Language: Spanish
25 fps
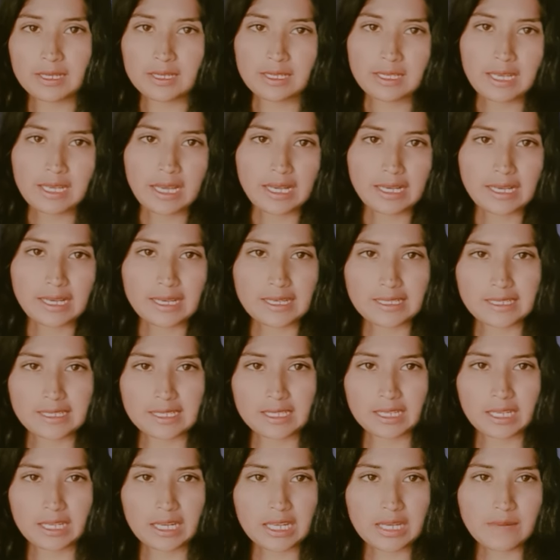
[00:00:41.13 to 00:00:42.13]
ya que es
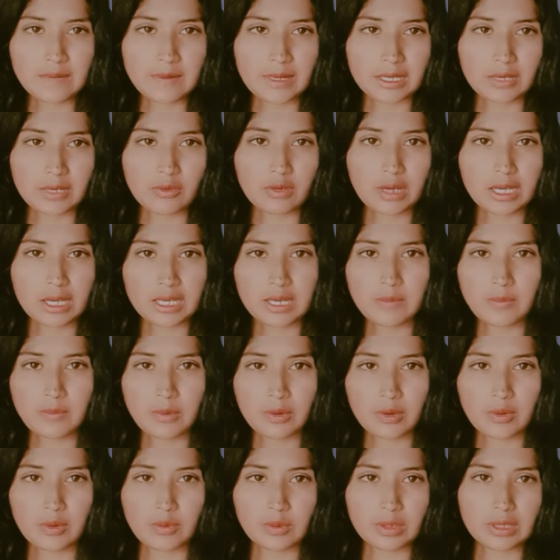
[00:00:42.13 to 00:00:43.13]
increíble que un
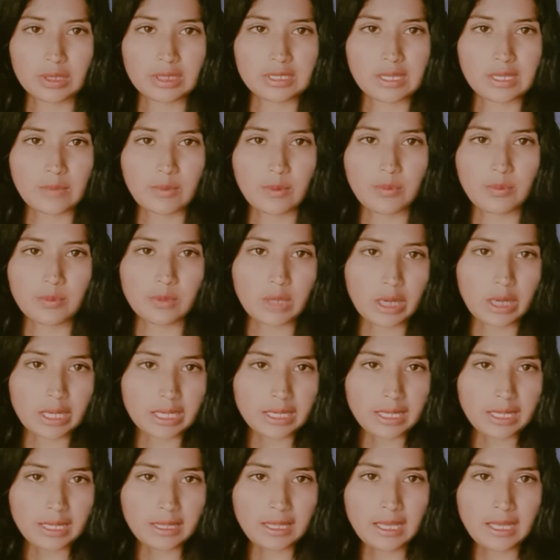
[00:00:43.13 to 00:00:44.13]
equipo con esa
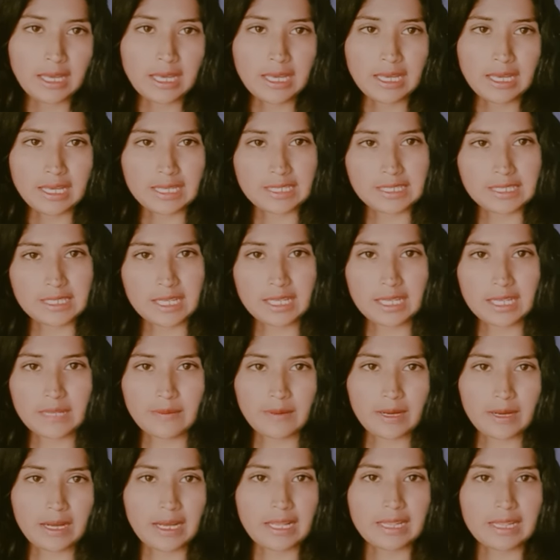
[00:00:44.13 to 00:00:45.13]
popularidad esté de
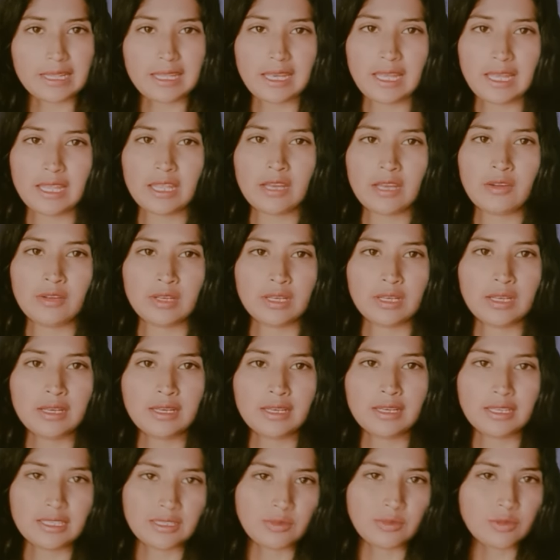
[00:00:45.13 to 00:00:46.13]
baja al día de hoy.
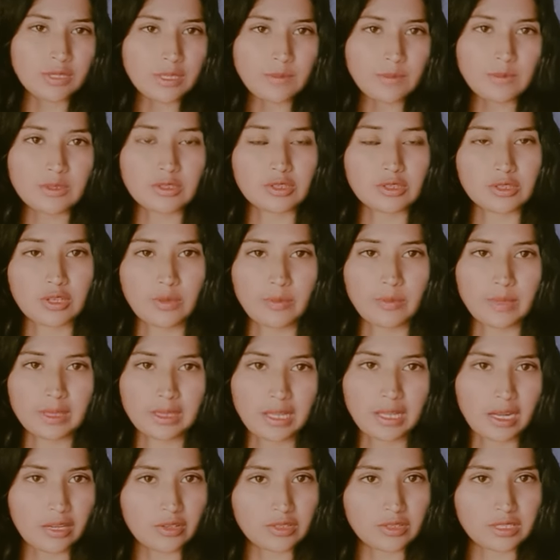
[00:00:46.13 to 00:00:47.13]
Escuchemos los
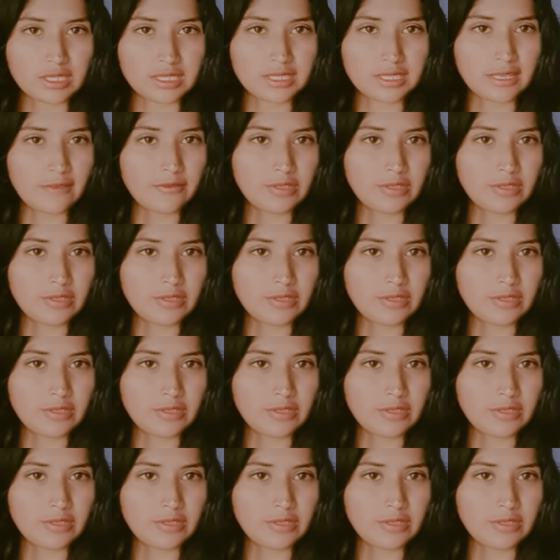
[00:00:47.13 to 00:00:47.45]
comentarios de este